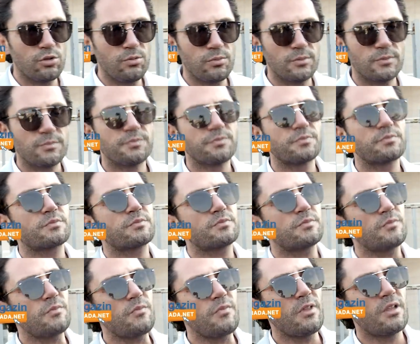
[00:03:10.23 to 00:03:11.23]
Elinizde
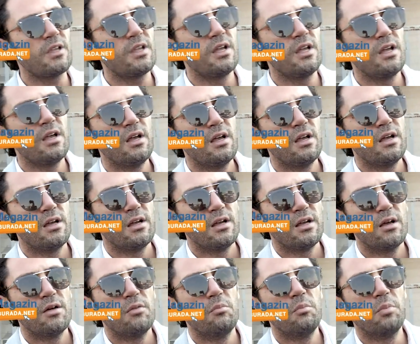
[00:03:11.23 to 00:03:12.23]
e, e
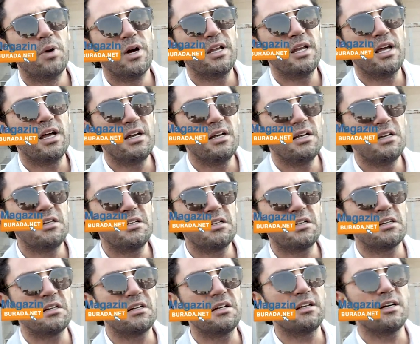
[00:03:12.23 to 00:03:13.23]
teslim etmiş. Bariyerleri
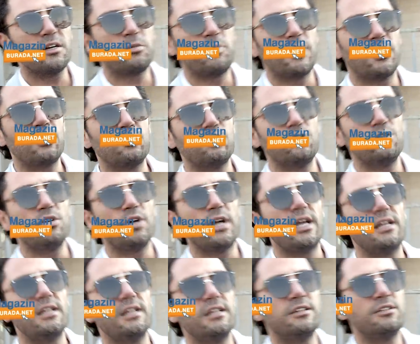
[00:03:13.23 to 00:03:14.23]
kırarak ben onu,
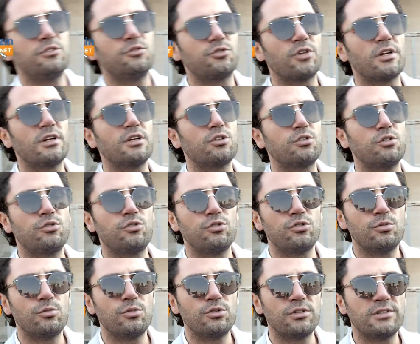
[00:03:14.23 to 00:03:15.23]
ellerini tutarak
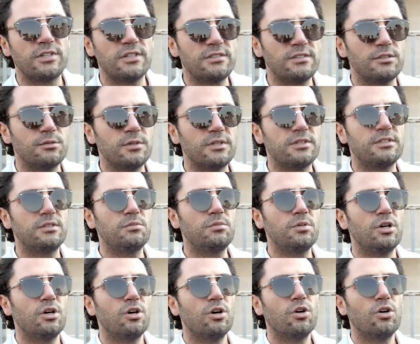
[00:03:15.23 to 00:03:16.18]
götürdüm onu teslim ettim.